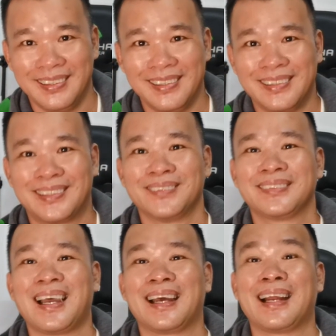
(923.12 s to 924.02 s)
chúng ta
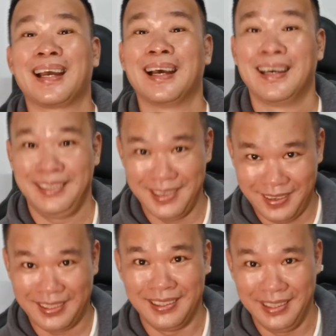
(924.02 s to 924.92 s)
đang ở cái loại tình
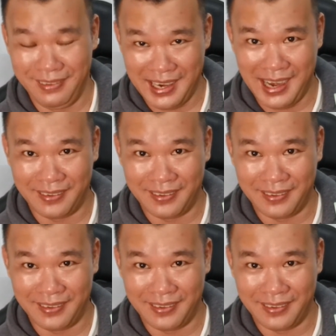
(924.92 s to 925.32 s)
yêu nào